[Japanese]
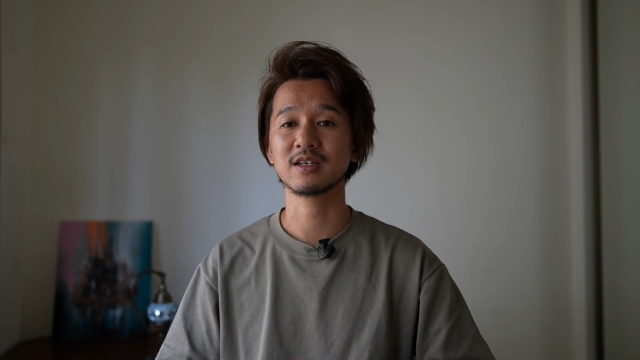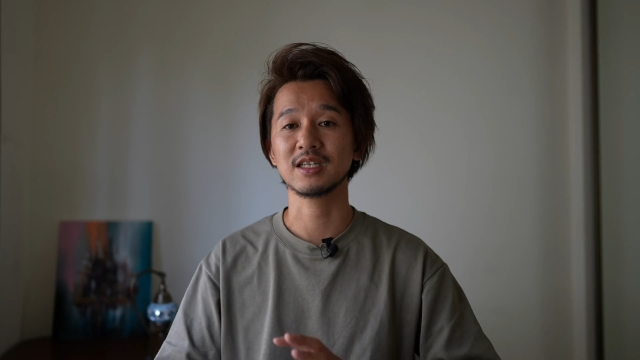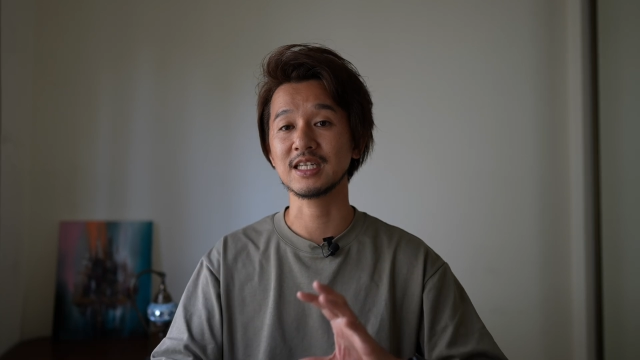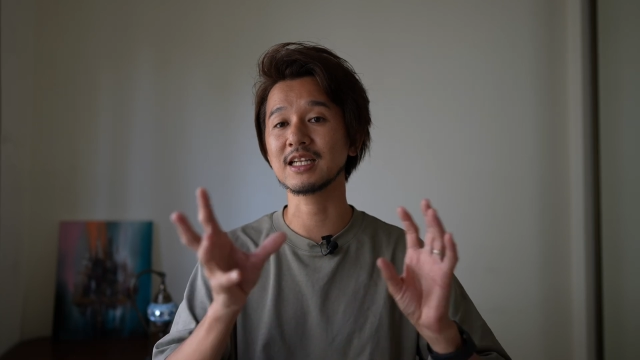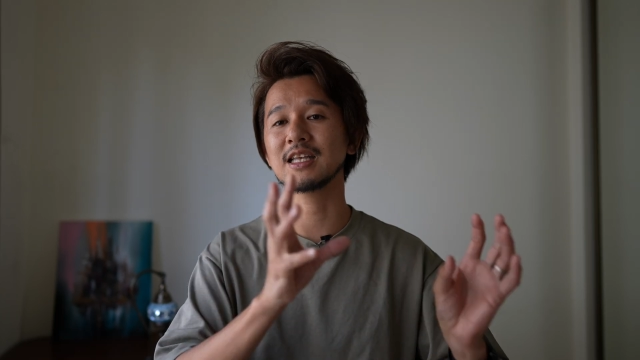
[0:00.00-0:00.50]

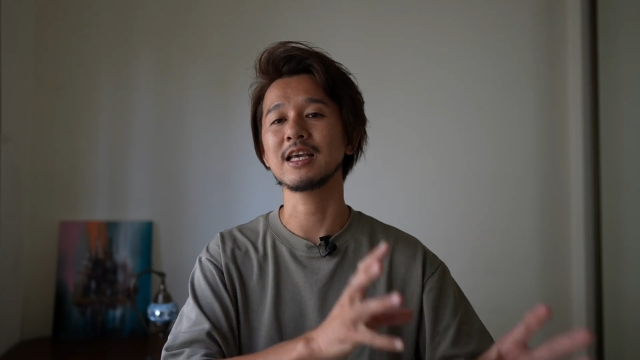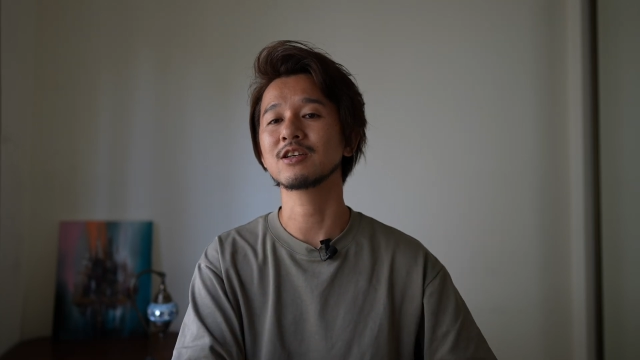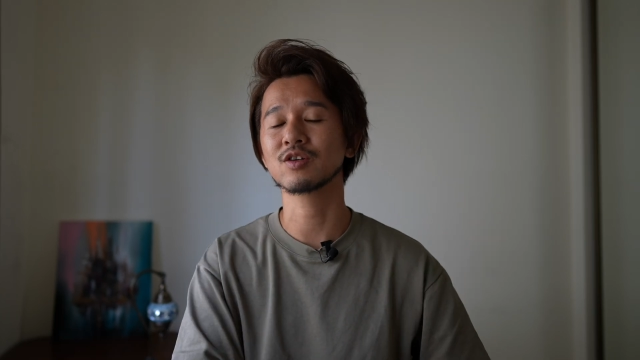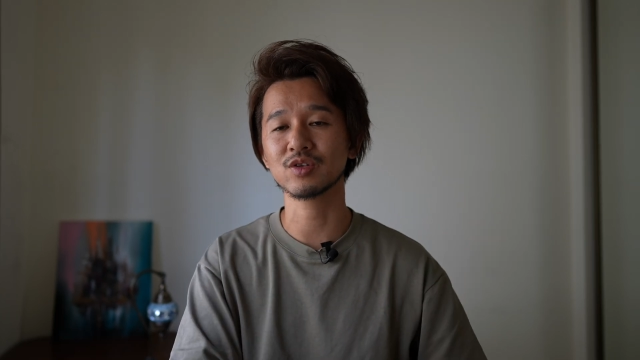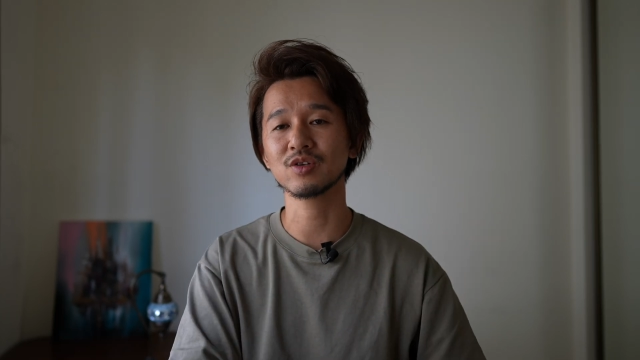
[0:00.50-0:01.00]
入れてい
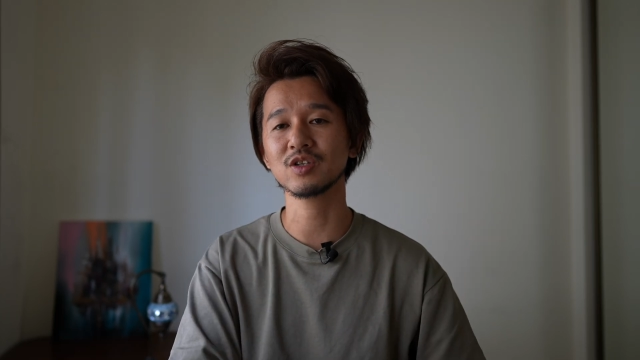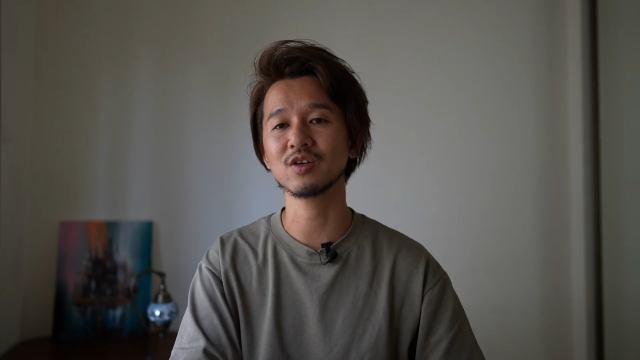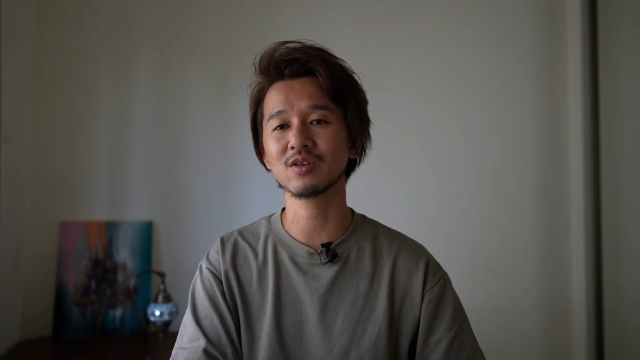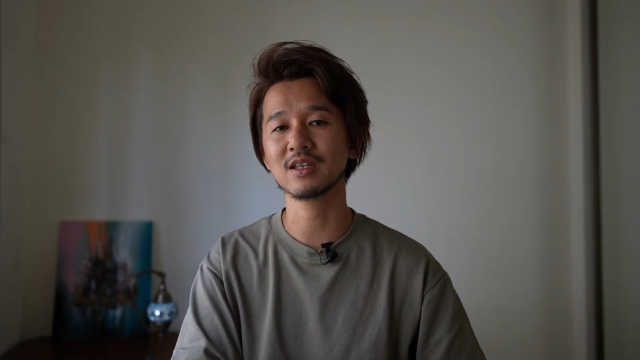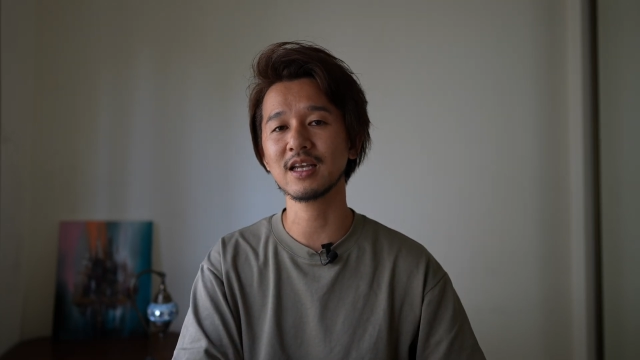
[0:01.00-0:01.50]
くことに
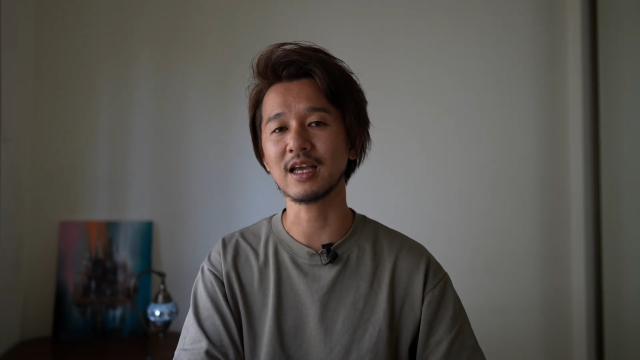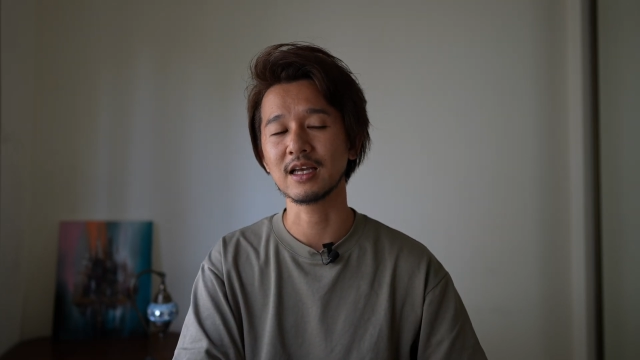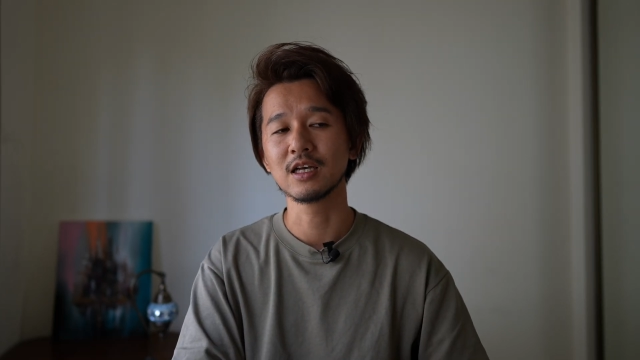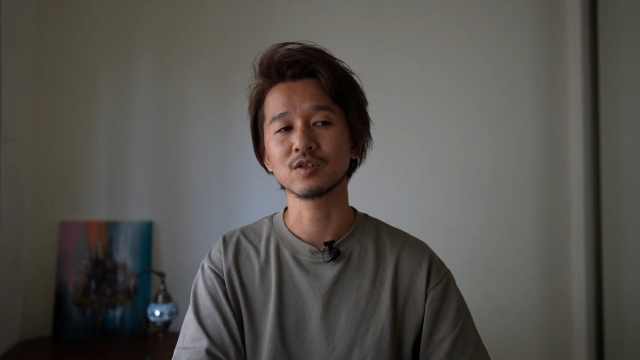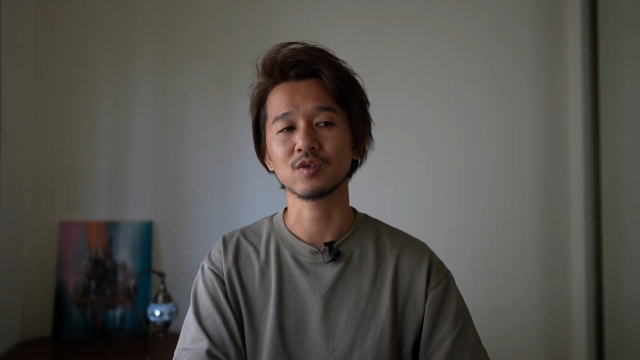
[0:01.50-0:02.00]
よって
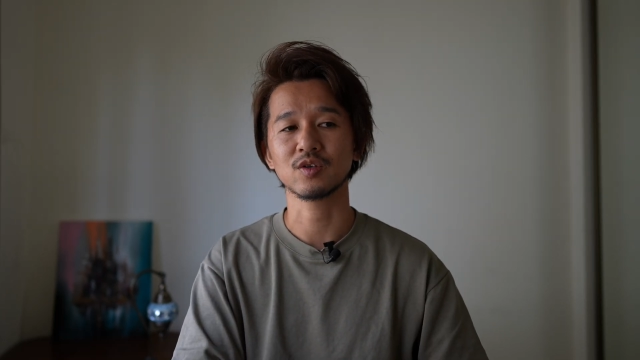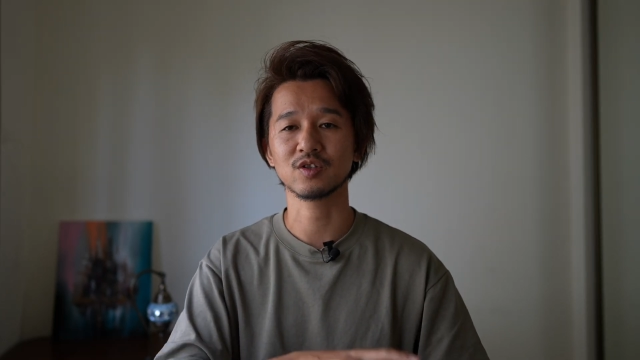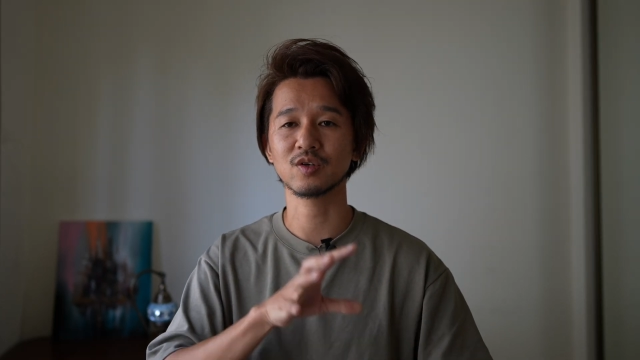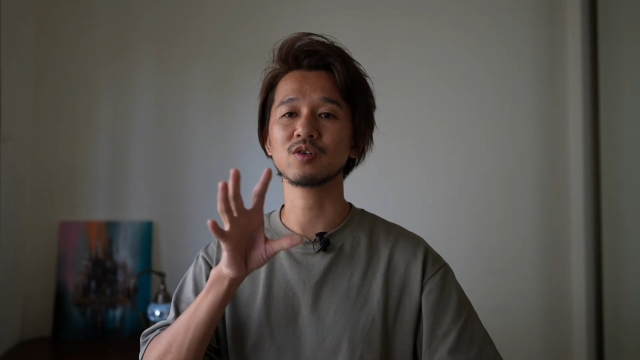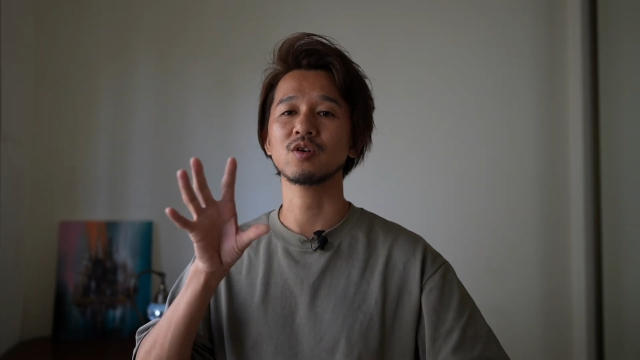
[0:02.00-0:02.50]
その
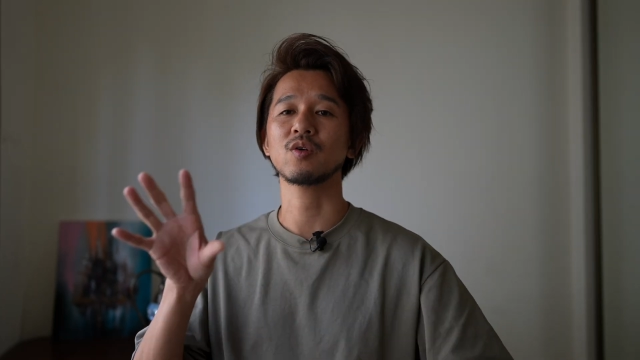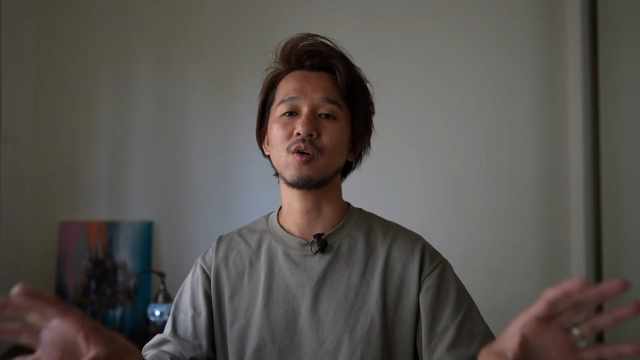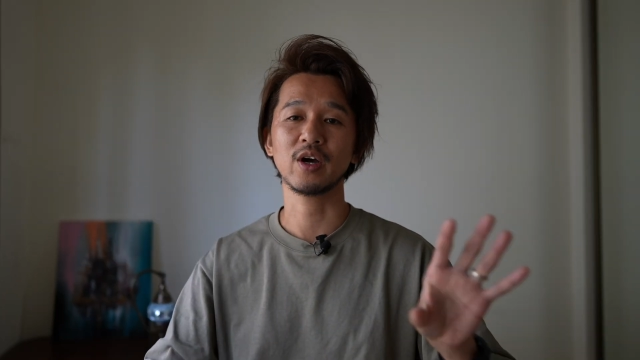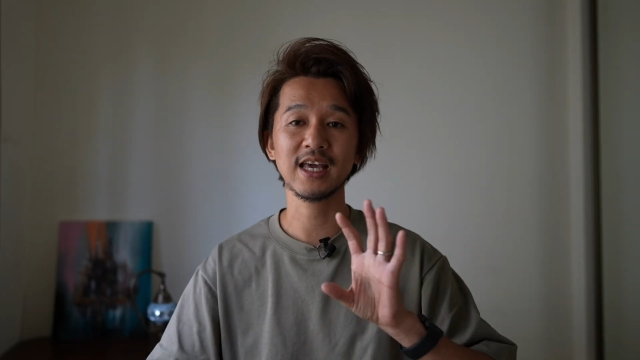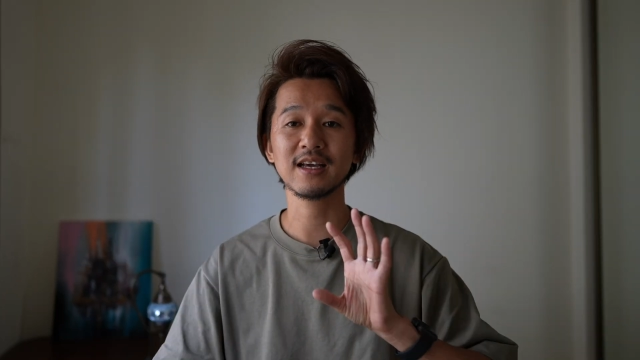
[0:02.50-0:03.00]
すごく
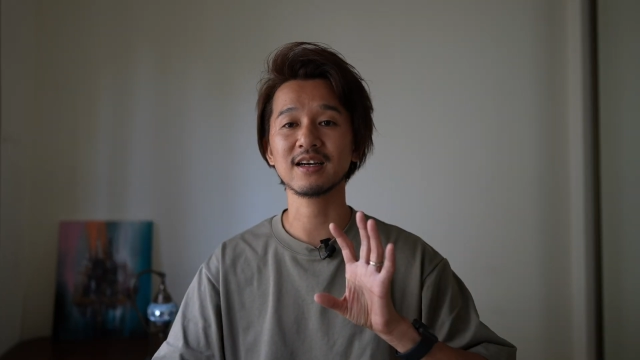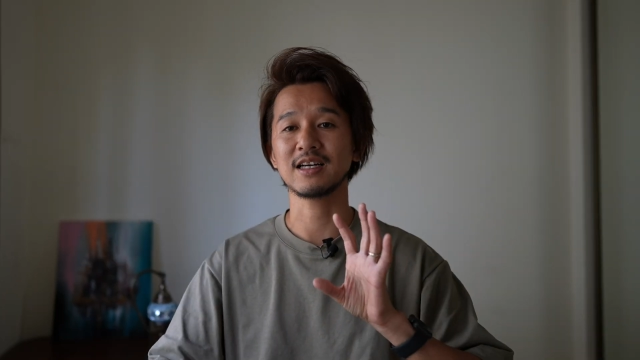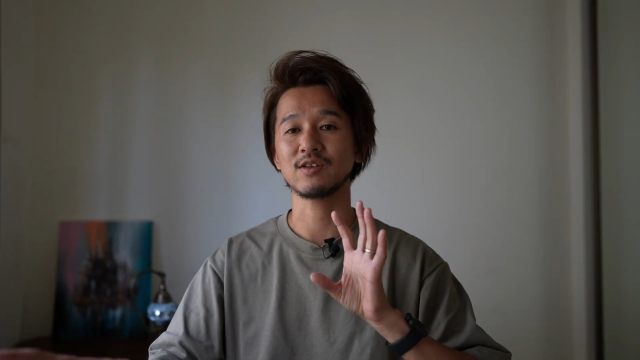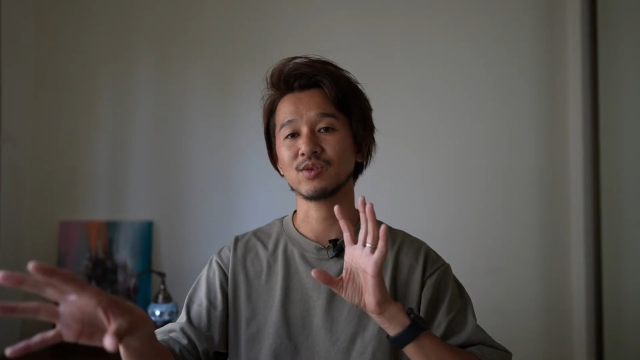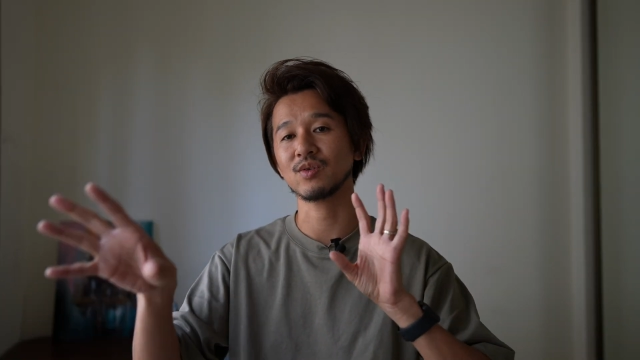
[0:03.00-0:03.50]
こう変化
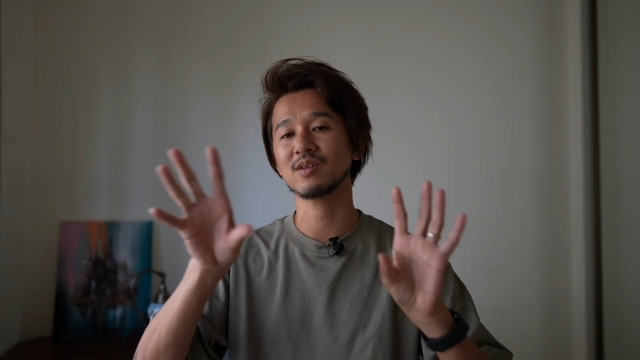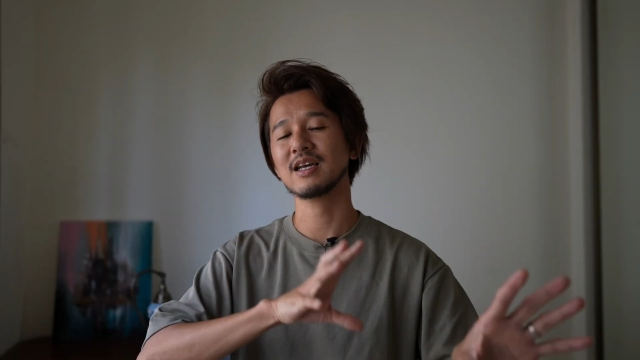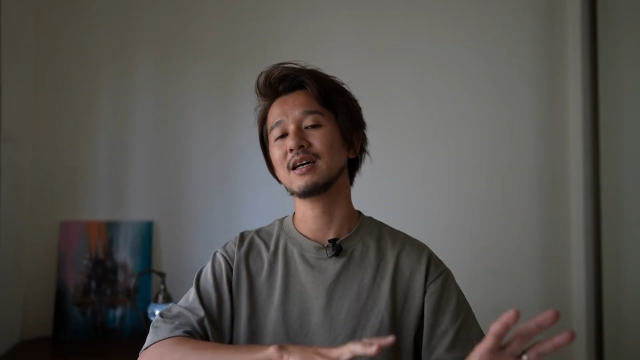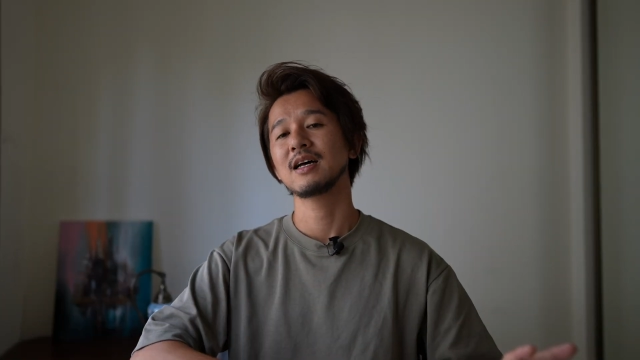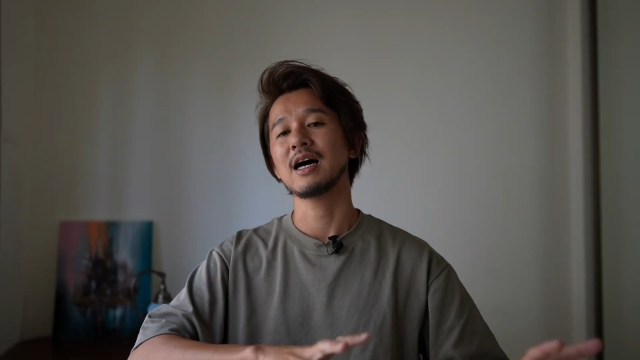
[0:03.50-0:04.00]
の飛んだ